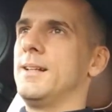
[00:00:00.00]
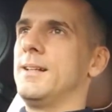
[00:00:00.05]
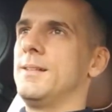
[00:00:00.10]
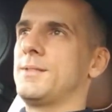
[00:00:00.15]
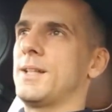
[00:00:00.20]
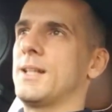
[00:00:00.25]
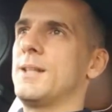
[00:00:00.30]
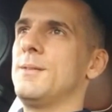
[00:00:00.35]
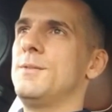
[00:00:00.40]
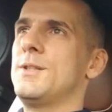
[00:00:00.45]
w
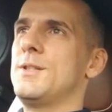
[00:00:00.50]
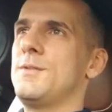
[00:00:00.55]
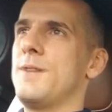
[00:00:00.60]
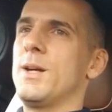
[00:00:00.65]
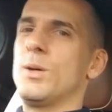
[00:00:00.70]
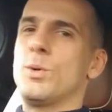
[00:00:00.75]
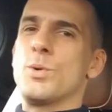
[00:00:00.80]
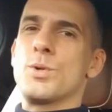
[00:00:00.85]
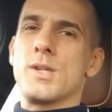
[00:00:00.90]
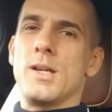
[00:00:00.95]
takim
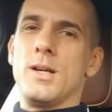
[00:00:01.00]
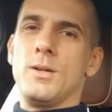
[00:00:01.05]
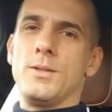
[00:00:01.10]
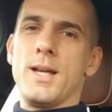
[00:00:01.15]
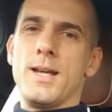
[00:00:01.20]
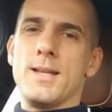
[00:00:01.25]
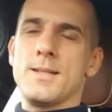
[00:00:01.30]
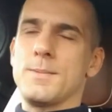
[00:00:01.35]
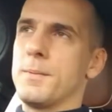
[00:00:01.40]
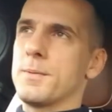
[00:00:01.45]
wydźwięku, że
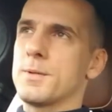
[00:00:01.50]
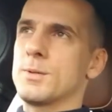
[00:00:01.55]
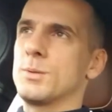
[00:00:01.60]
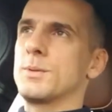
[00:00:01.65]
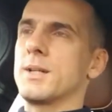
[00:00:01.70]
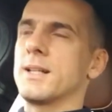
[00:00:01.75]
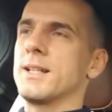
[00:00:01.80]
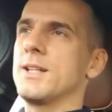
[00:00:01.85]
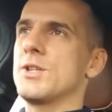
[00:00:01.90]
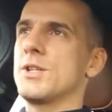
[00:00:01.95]
ona jest po prostu
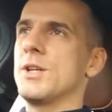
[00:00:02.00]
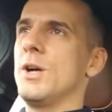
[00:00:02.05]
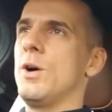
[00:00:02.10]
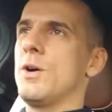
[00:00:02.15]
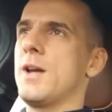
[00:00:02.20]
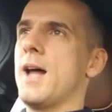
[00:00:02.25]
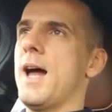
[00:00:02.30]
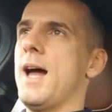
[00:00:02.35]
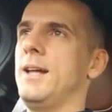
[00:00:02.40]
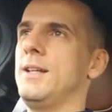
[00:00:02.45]
tragicznie
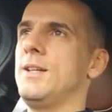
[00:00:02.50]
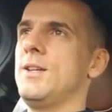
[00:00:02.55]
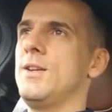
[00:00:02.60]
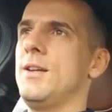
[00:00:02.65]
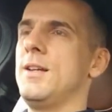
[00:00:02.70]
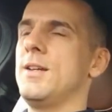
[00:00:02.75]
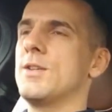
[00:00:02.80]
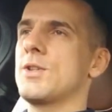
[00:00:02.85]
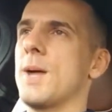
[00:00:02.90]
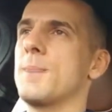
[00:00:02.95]
chora
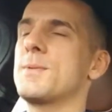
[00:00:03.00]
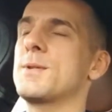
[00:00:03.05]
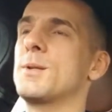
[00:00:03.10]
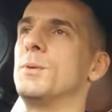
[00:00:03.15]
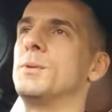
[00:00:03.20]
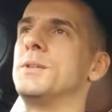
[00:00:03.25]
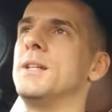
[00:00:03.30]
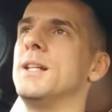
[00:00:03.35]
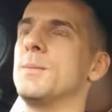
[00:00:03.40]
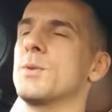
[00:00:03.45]
i że
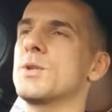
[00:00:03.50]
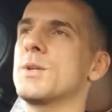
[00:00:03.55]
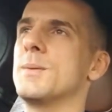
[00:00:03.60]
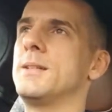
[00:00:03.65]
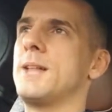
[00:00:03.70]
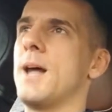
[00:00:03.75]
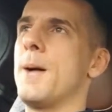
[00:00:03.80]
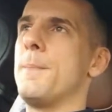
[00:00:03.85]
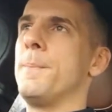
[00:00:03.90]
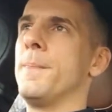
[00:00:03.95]
absolutnie nie możemy
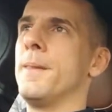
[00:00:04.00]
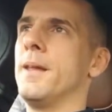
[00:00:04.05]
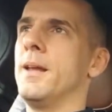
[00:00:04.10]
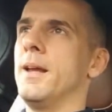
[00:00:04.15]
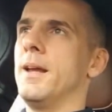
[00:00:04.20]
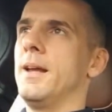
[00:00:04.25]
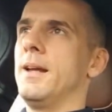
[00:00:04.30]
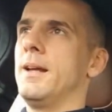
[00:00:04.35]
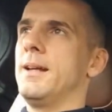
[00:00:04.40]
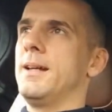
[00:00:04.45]
tam
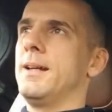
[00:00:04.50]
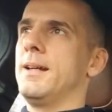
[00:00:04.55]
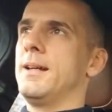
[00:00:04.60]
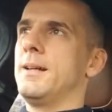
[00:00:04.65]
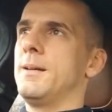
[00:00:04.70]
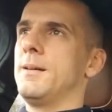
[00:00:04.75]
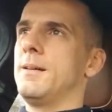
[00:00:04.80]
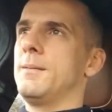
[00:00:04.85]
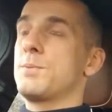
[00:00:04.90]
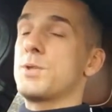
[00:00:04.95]

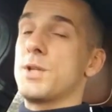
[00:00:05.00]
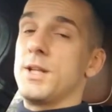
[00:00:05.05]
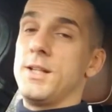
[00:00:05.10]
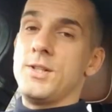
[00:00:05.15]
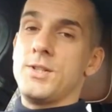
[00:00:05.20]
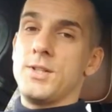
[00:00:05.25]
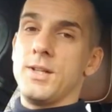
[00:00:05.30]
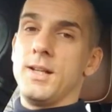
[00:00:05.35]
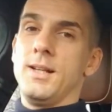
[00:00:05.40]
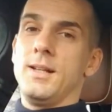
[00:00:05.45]
e,
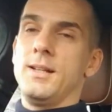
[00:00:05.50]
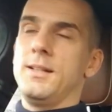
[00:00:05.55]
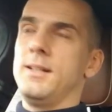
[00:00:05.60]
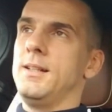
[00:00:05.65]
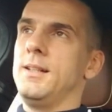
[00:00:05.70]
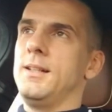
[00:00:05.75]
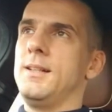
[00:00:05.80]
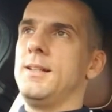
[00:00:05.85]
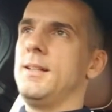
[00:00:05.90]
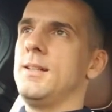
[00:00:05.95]
przyjść
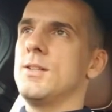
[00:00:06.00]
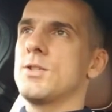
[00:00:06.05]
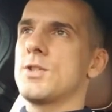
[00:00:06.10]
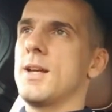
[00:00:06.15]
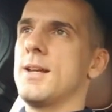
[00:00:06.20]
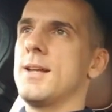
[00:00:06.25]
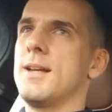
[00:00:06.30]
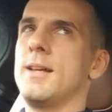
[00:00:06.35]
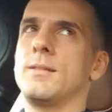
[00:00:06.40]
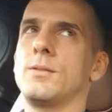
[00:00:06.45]
i
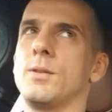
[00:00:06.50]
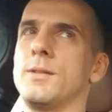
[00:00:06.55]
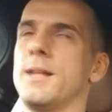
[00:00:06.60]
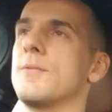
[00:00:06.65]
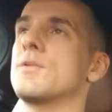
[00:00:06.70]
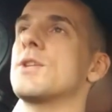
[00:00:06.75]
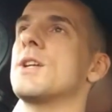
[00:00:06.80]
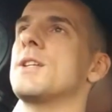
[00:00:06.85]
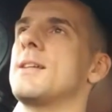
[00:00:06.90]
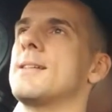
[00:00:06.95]
że to
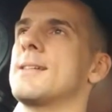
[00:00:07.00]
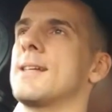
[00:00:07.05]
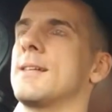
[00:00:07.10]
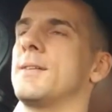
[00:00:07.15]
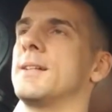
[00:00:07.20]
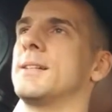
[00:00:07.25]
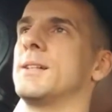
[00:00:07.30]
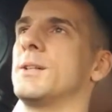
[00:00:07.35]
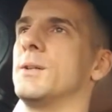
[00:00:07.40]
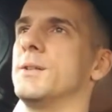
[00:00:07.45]
najwcześniej za
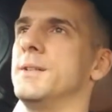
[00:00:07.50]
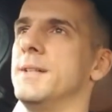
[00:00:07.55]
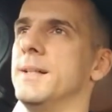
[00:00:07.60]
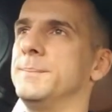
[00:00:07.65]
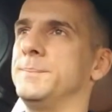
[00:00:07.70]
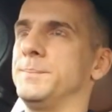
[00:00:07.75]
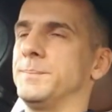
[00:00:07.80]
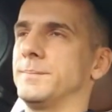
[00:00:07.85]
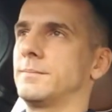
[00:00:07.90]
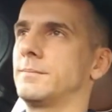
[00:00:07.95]
dwa tygodnie.
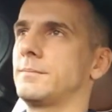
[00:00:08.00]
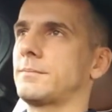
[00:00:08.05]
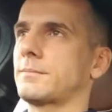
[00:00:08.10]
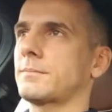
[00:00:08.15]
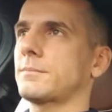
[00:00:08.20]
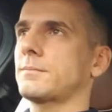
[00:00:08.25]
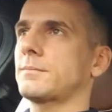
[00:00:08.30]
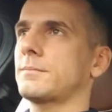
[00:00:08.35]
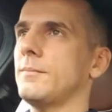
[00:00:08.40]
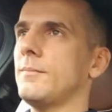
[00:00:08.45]

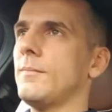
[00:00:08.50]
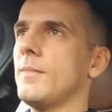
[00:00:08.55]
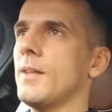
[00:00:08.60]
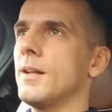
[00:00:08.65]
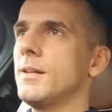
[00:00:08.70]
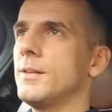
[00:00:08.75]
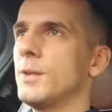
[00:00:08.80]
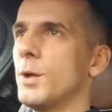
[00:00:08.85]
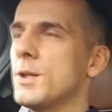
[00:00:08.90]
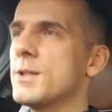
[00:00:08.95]

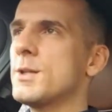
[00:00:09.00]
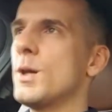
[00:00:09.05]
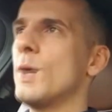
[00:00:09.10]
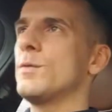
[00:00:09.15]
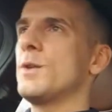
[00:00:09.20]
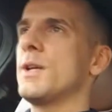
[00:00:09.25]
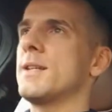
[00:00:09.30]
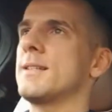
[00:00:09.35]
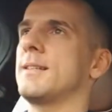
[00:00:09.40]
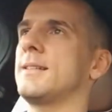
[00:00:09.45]
No i
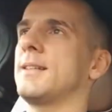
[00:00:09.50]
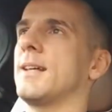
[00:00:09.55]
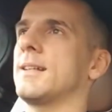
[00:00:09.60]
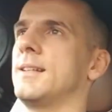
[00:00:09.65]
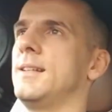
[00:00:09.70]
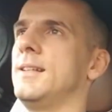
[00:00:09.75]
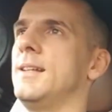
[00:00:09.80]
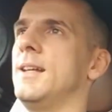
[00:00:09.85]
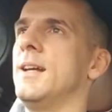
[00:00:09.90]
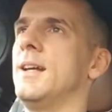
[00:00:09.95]
znowu jest
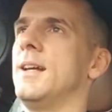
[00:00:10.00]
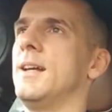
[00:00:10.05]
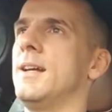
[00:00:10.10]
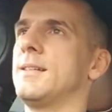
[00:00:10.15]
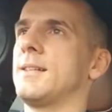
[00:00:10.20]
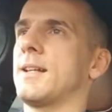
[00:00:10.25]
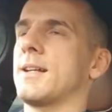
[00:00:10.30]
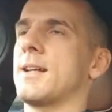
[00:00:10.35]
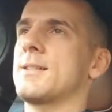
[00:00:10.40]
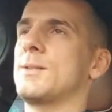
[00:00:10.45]
taki,
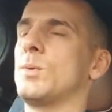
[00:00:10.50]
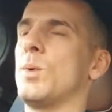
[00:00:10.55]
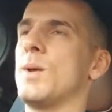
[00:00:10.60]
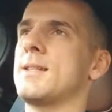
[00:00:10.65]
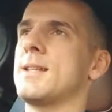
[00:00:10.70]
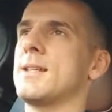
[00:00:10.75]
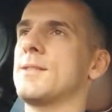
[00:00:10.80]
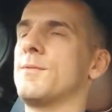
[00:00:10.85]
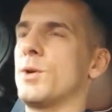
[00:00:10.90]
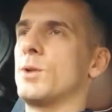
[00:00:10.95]
taka
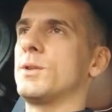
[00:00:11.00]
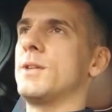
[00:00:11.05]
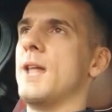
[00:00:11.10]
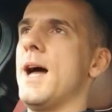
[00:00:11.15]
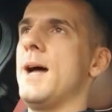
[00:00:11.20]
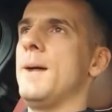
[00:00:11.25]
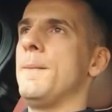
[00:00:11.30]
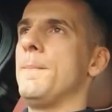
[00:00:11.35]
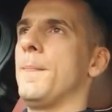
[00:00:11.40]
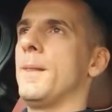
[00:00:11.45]
sytuacja
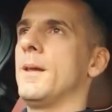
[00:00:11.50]
zwrotna.